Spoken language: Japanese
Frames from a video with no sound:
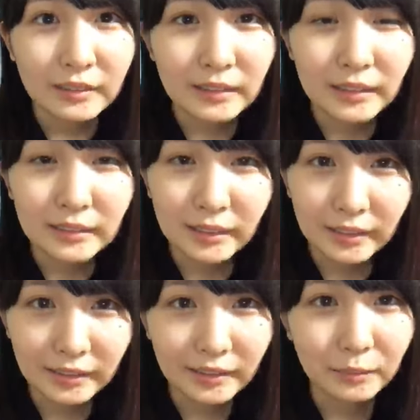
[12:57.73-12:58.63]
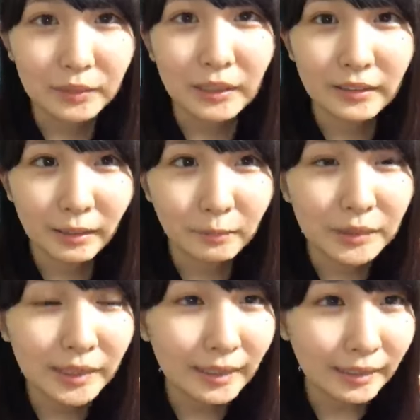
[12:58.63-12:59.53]
ぜひぜひ皆さん
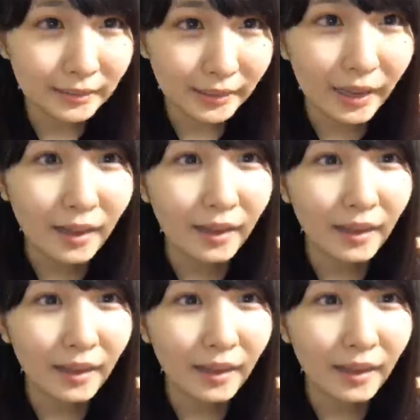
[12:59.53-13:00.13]
見たい方